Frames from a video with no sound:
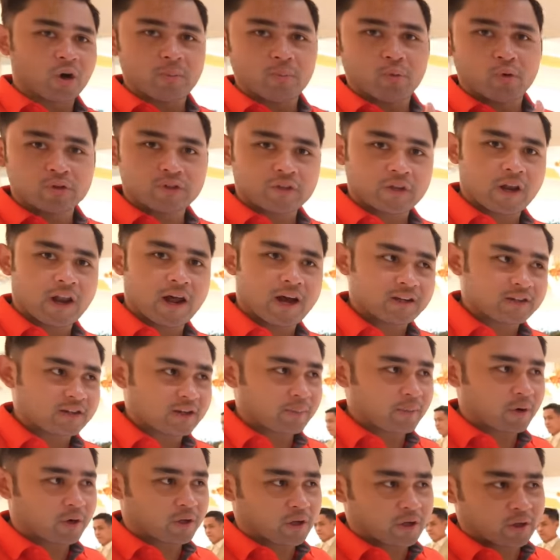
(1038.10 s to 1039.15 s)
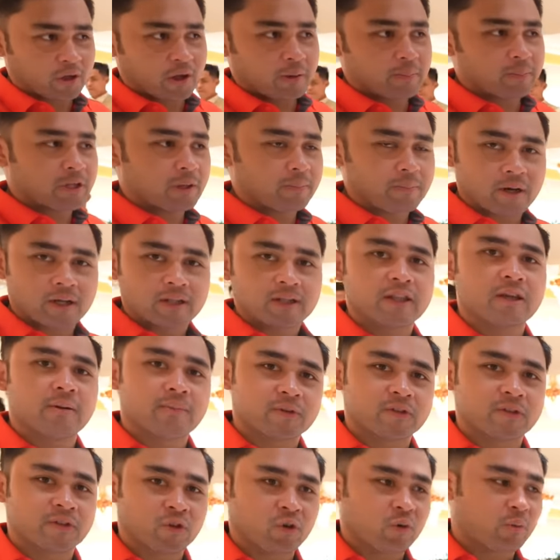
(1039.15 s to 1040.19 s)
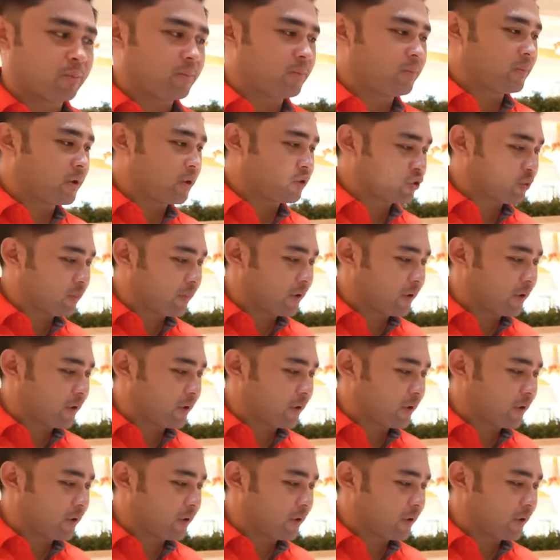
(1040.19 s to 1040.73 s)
bukod sa laksa, meron tayo iba't ibang dim sum. Uh, so,